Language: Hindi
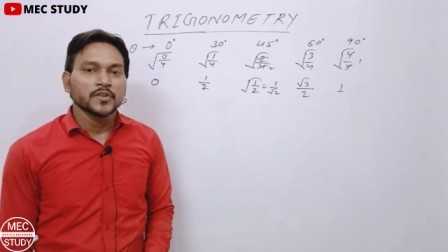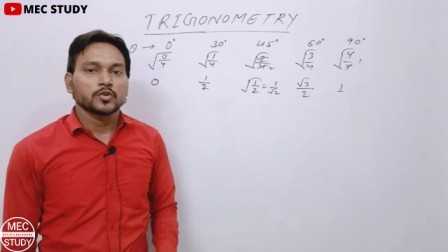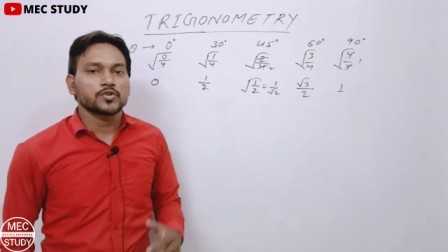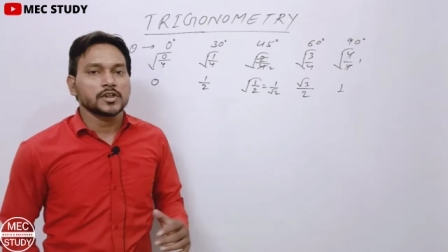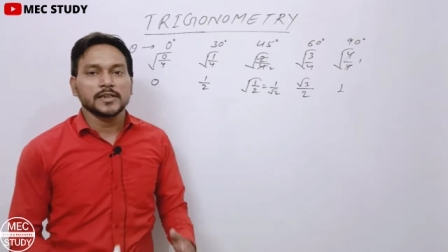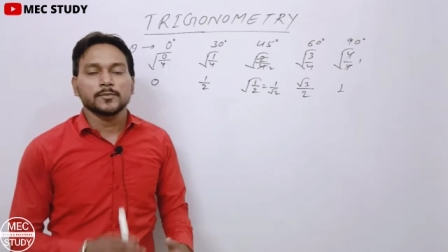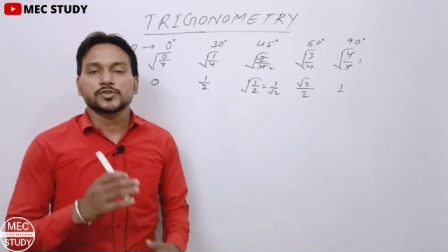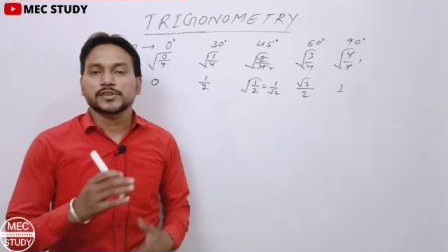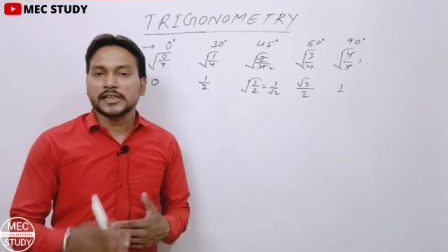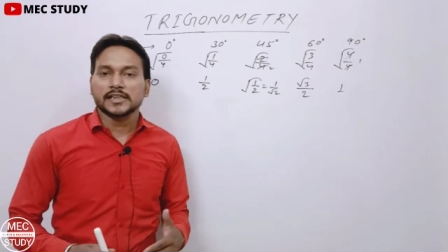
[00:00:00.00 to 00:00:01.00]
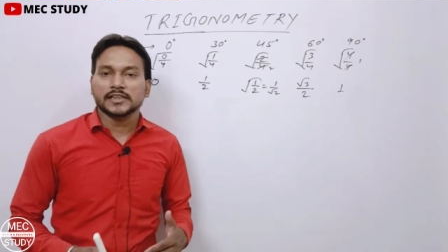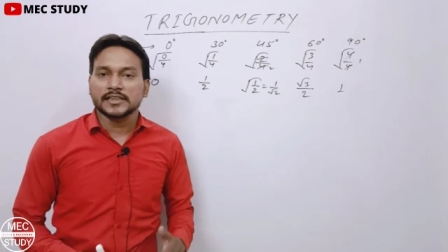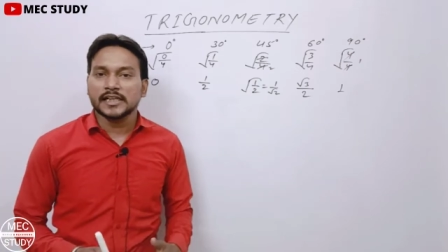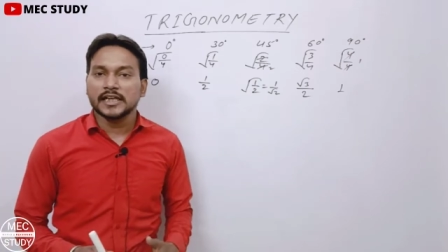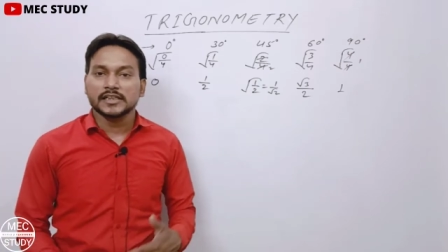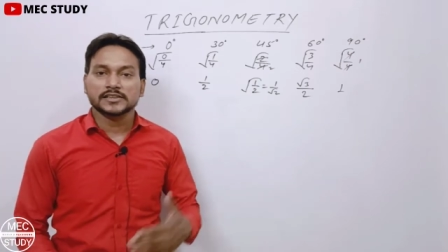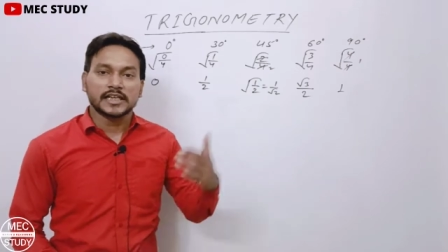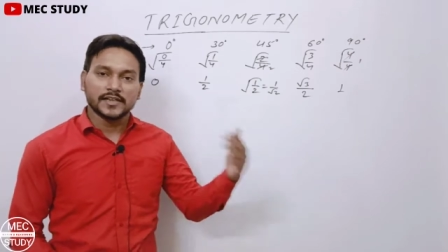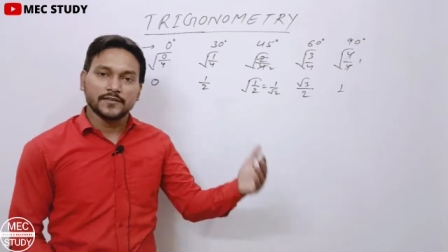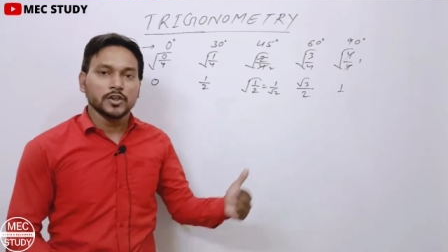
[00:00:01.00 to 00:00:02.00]
तो चलिए हम लोग चेक करते क्या सारा
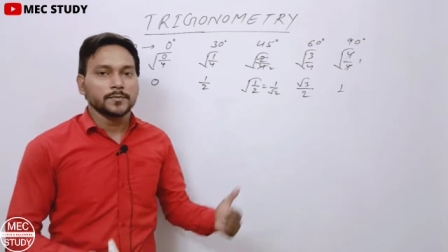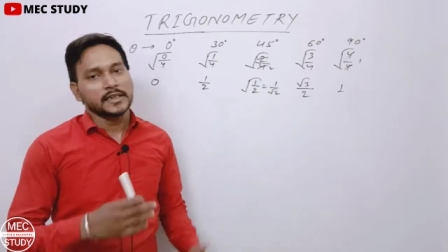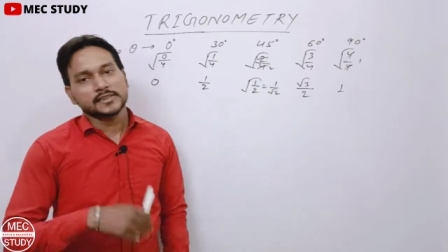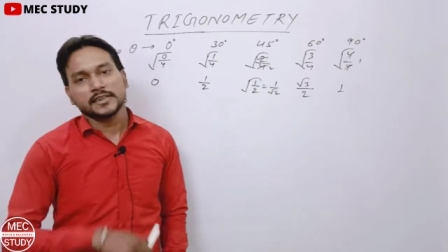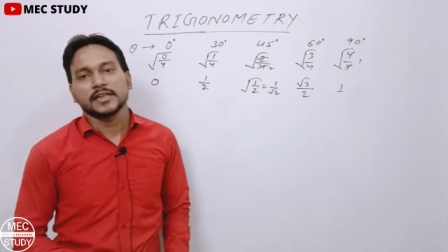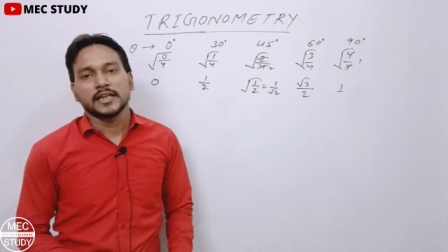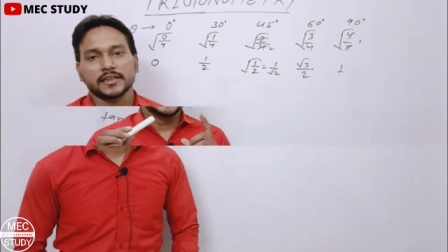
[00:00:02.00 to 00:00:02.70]
वैल्यू अब कैसे निकालते